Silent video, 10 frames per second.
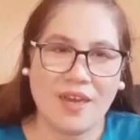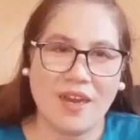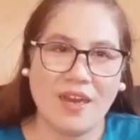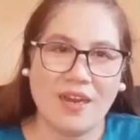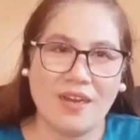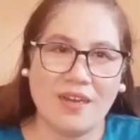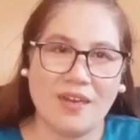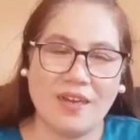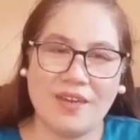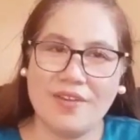Uh, ah,
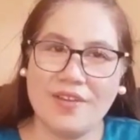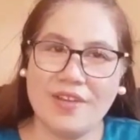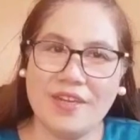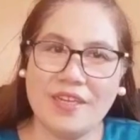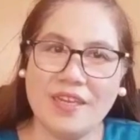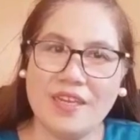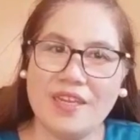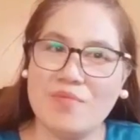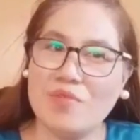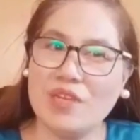I heard nga
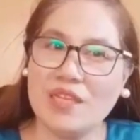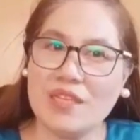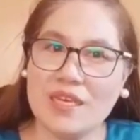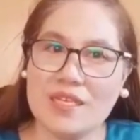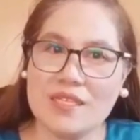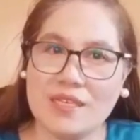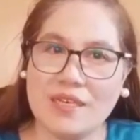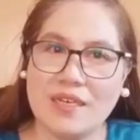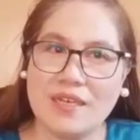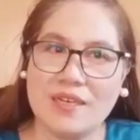na monetize na
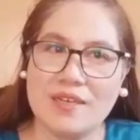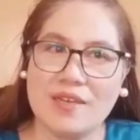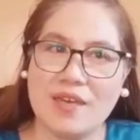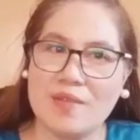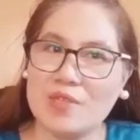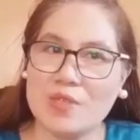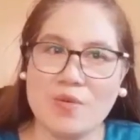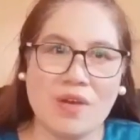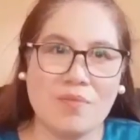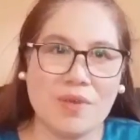ka. I'm so
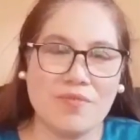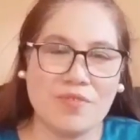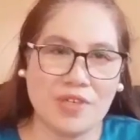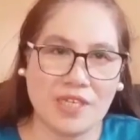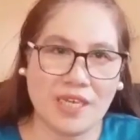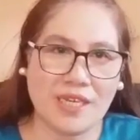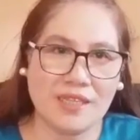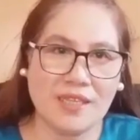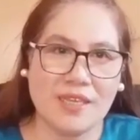happy for that.